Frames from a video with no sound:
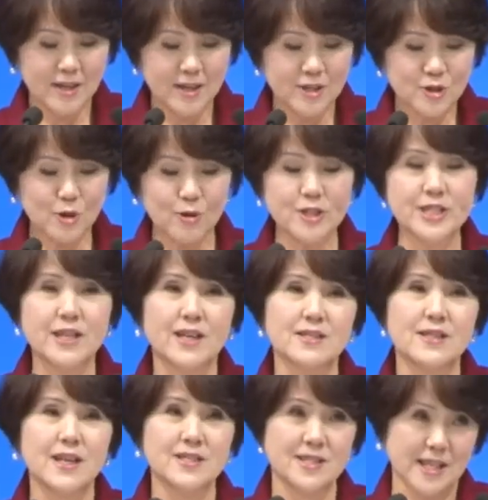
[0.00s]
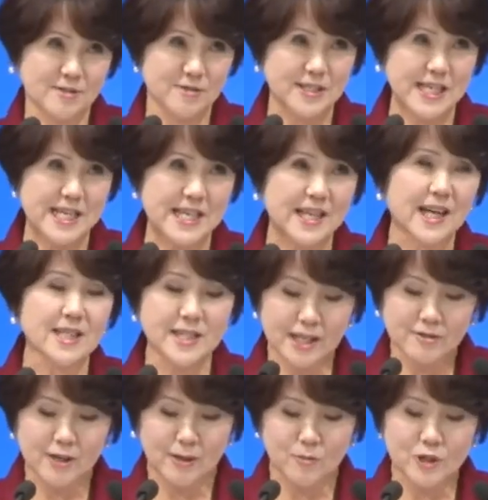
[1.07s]
少子化対策に生かせ
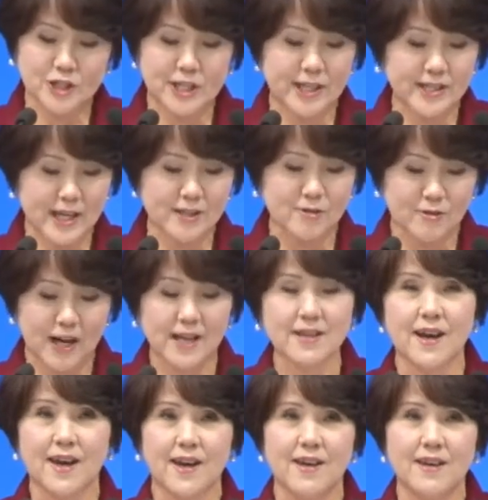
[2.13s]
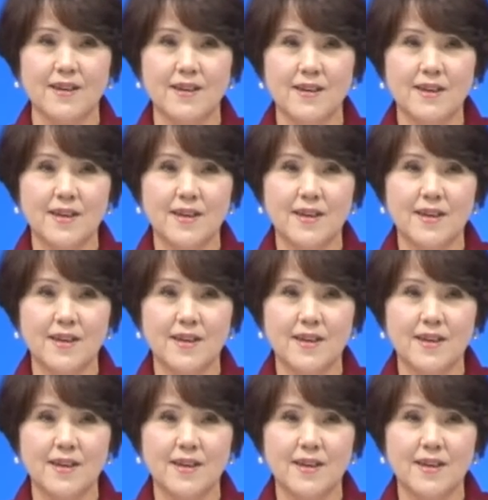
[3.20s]
るかもしれないと考え、